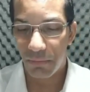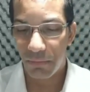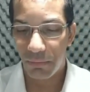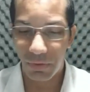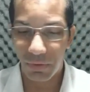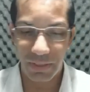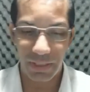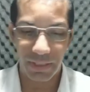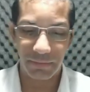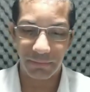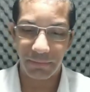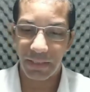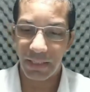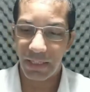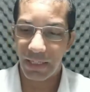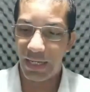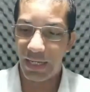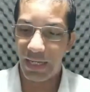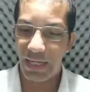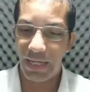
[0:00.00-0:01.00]
Por quê?
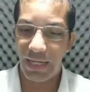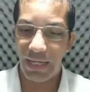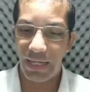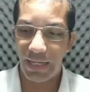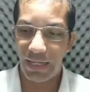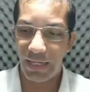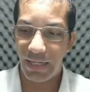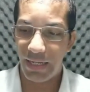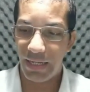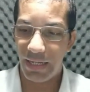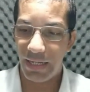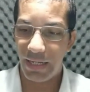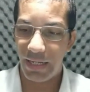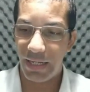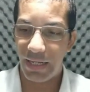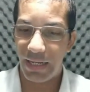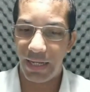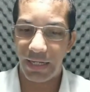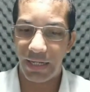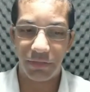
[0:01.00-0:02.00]
É,
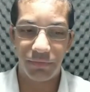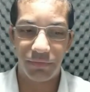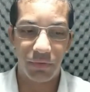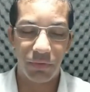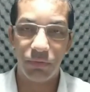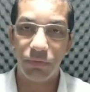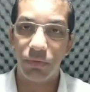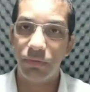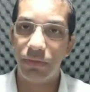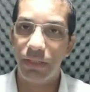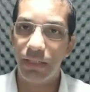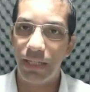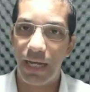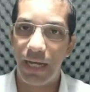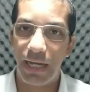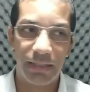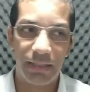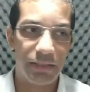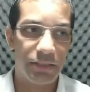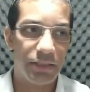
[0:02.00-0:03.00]
é, elas foram
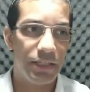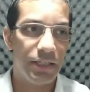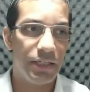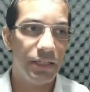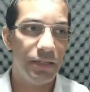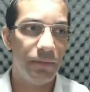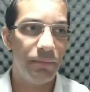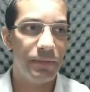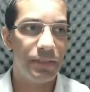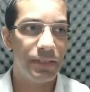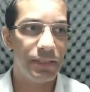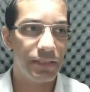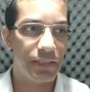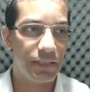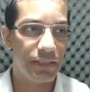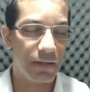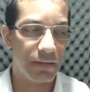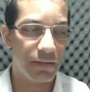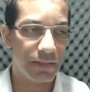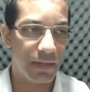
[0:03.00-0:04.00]
doutrinadas que
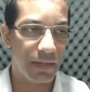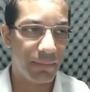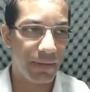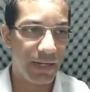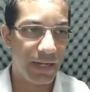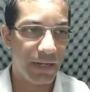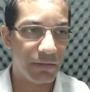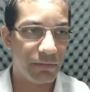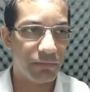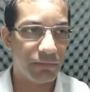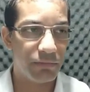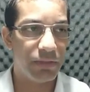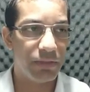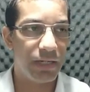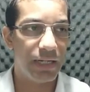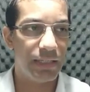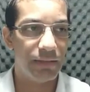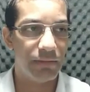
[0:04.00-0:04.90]
precisa tra trabalhar num,